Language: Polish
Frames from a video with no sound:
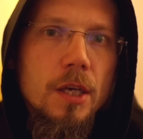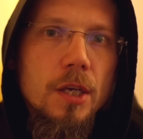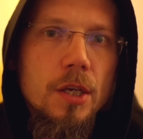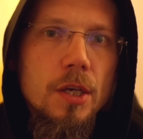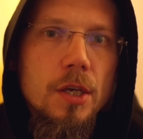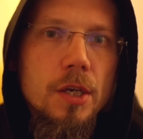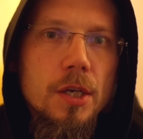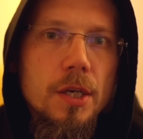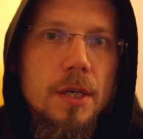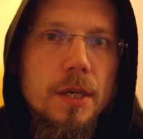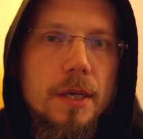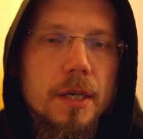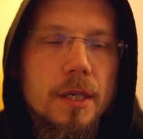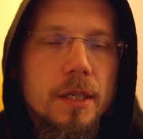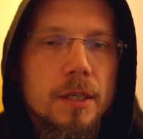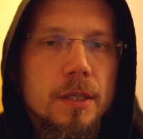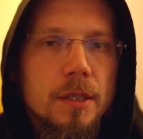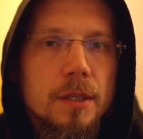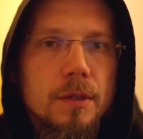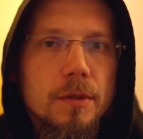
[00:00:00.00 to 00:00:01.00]
I
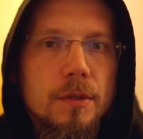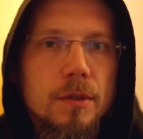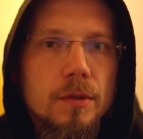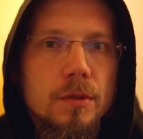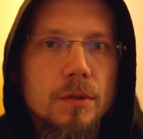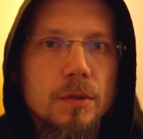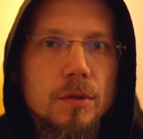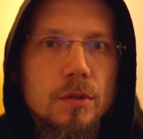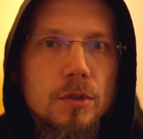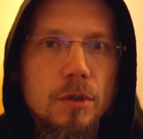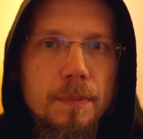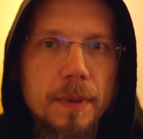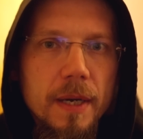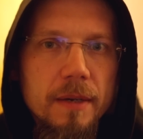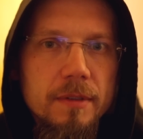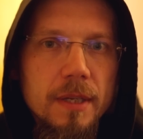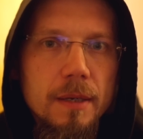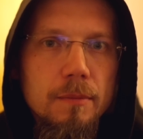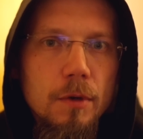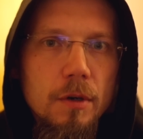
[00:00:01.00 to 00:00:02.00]
yy, co
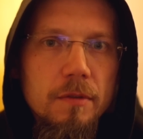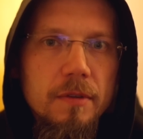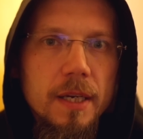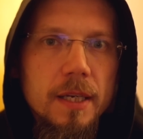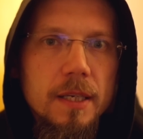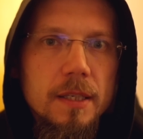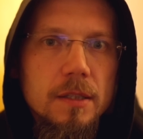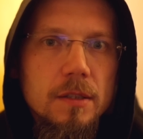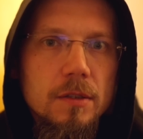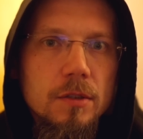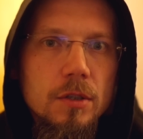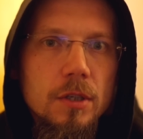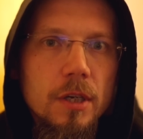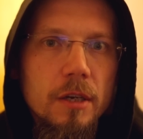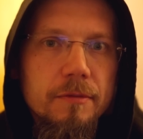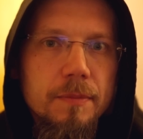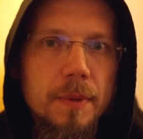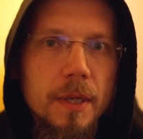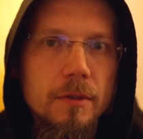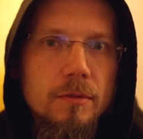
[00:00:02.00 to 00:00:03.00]
prawda mowa jest
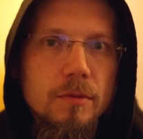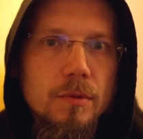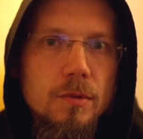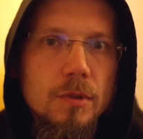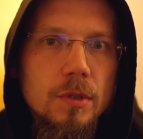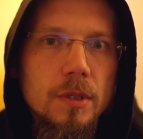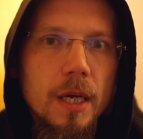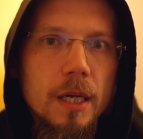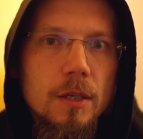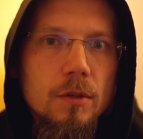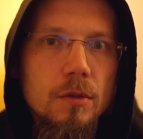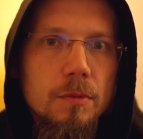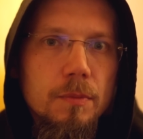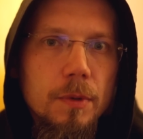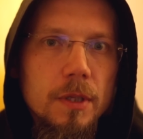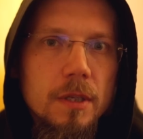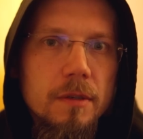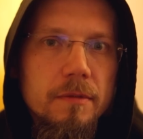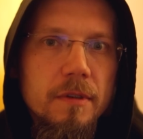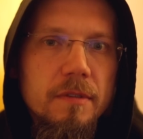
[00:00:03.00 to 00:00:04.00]
dzisiaj w pierwszym czytaniu i
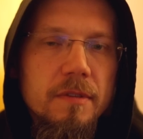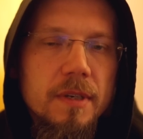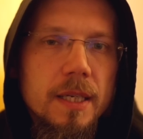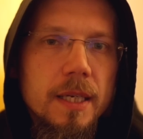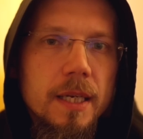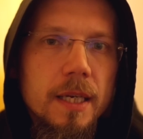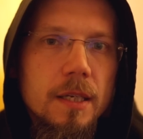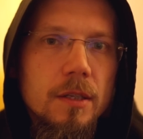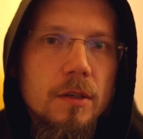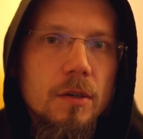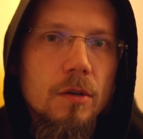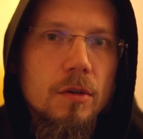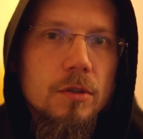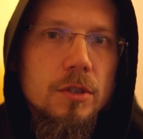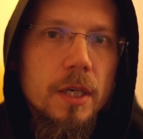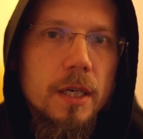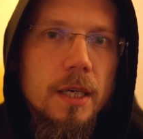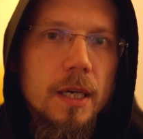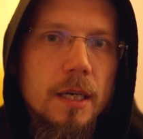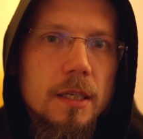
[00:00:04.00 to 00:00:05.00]
potem w Ewangelii o
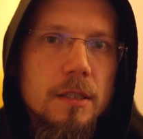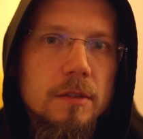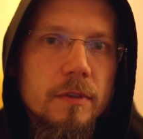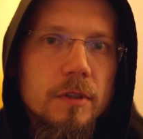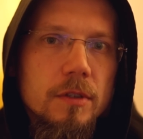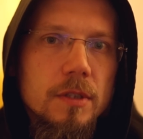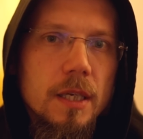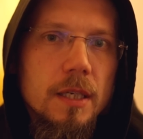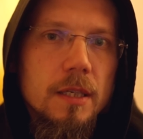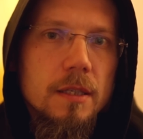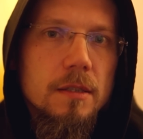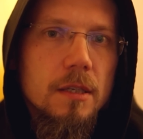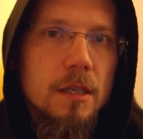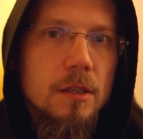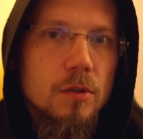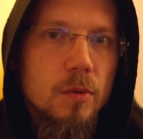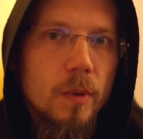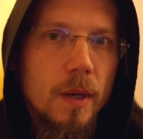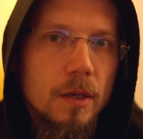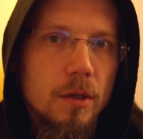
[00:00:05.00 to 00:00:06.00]
grzechach związanych z
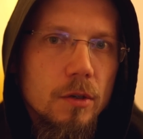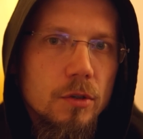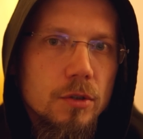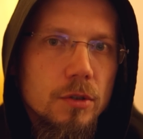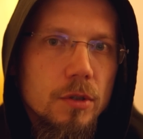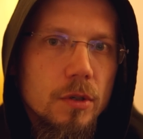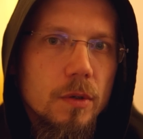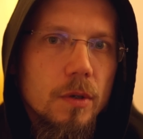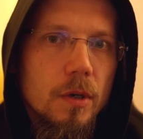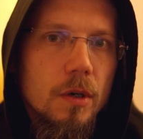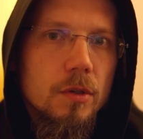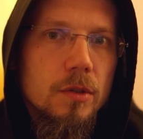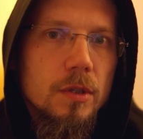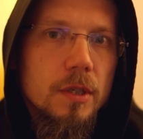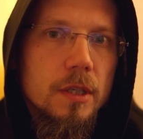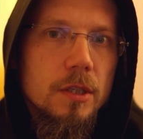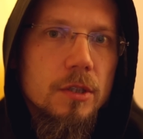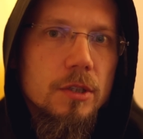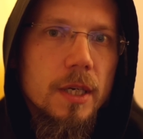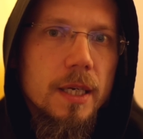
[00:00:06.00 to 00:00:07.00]
seksualnością, o
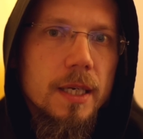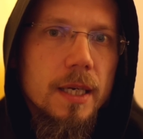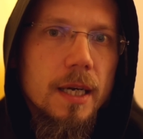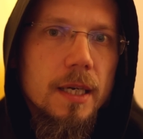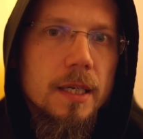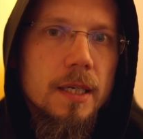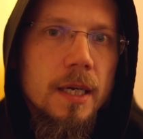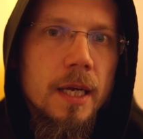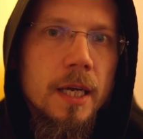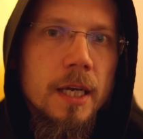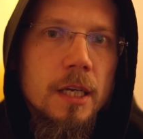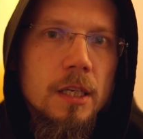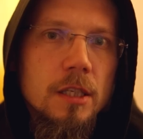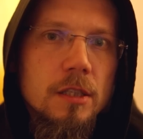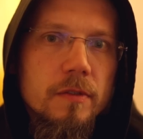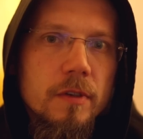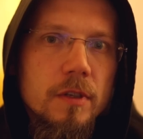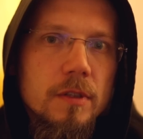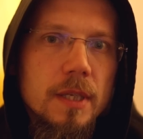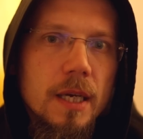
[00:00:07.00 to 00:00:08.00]
tych grzechach
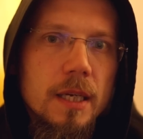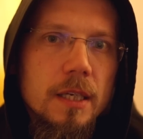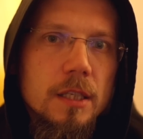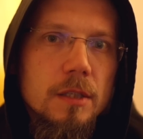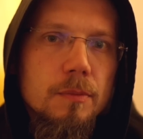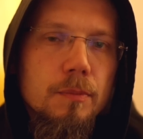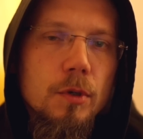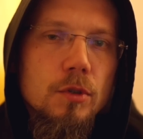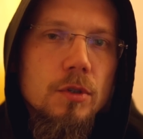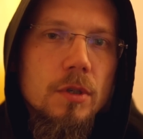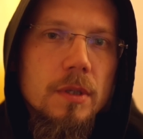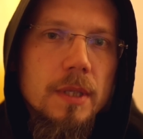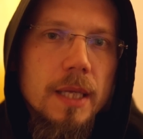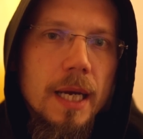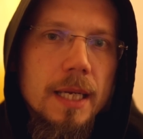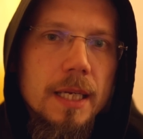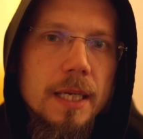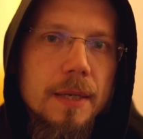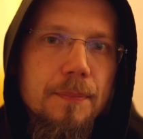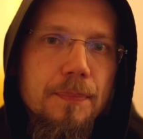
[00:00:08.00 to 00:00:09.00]
związanych z
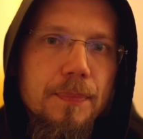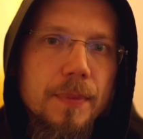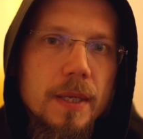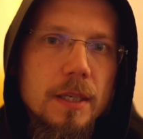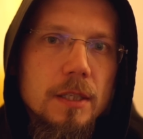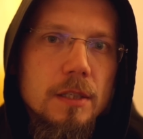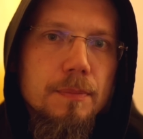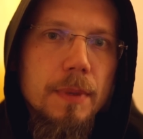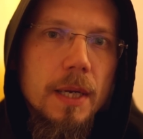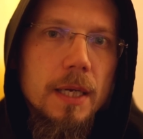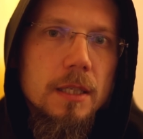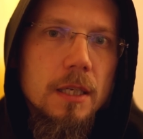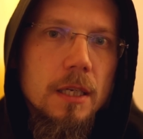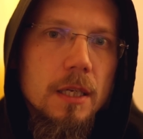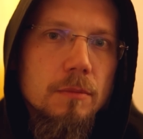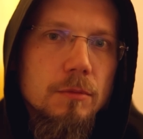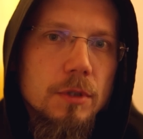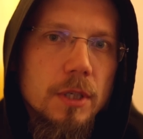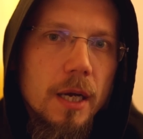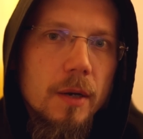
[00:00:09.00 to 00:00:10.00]
pożądaniem, z
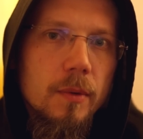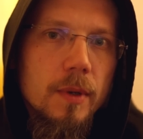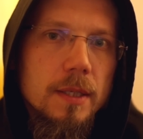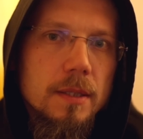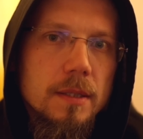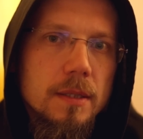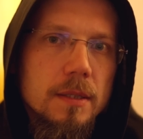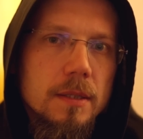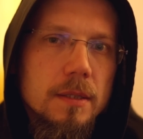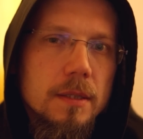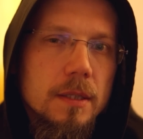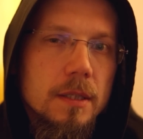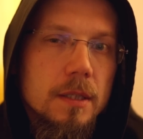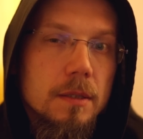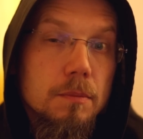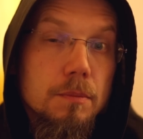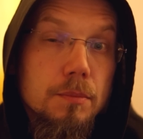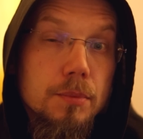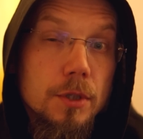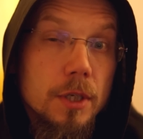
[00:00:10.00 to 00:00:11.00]
pragnieniem ciała, z
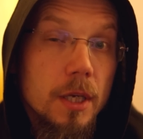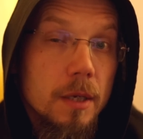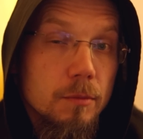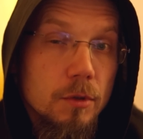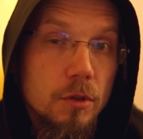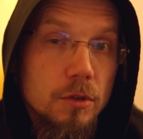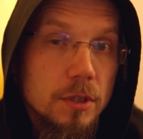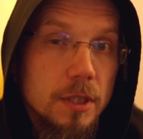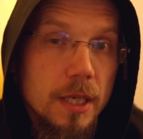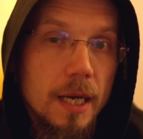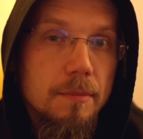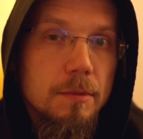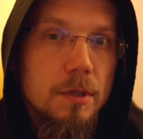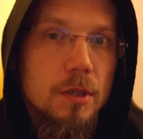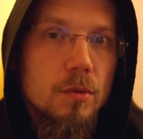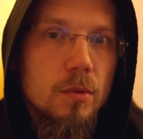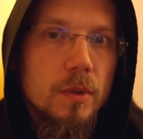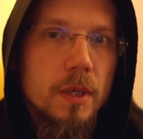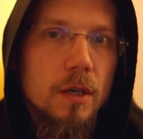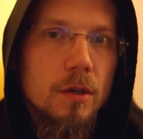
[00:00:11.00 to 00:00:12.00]
y,
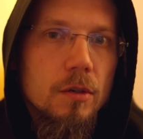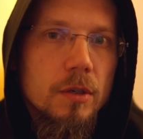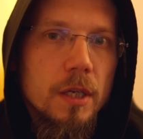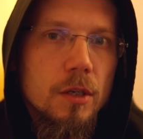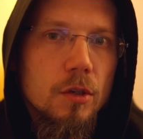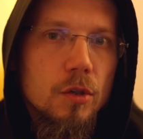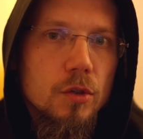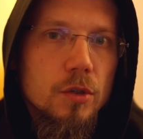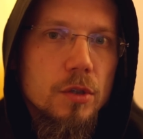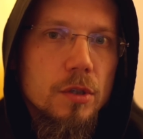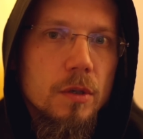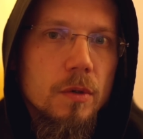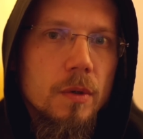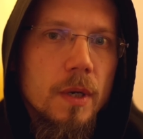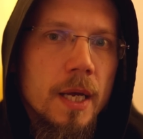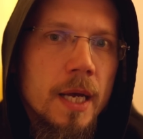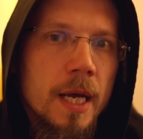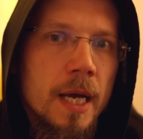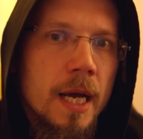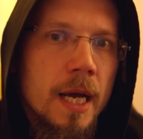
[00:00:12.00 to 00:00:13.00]
przyjemnościami, które one niosą,